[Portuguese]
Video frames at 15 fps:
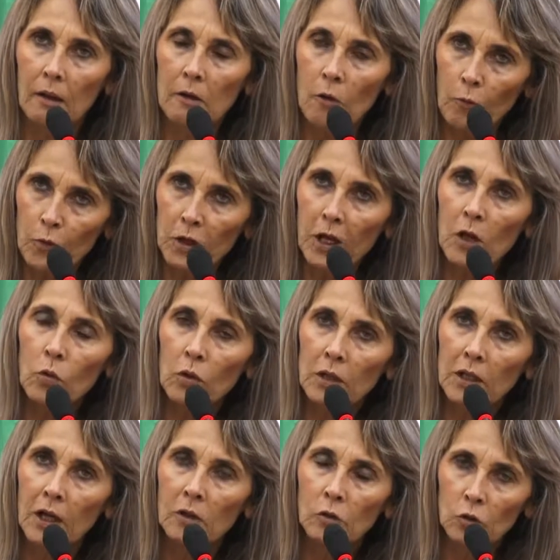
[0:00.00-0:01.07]
Eu fiquei
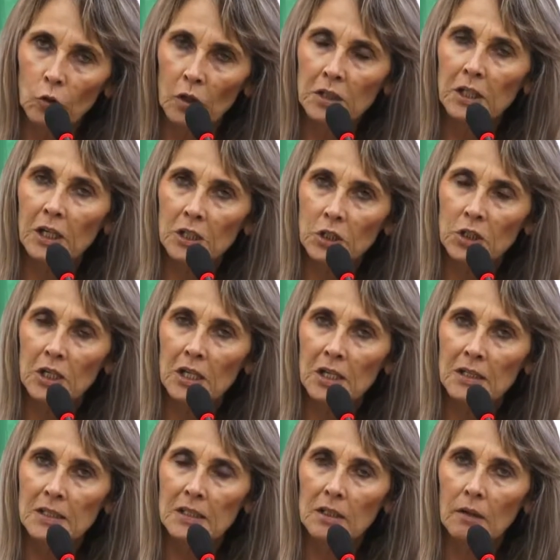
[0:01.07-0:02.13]
cuidando uns dois, três
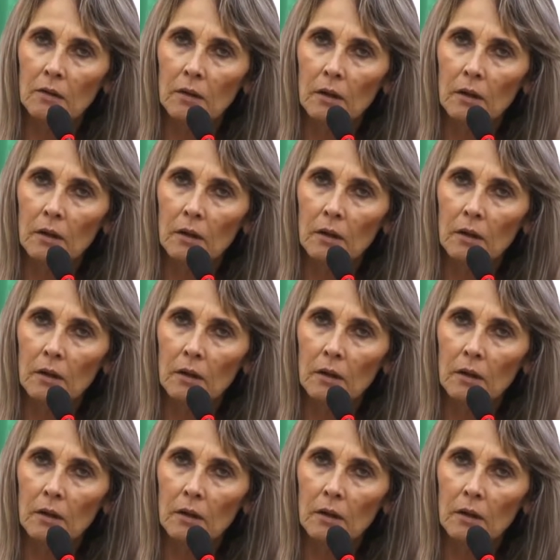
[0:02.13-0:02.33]
dias.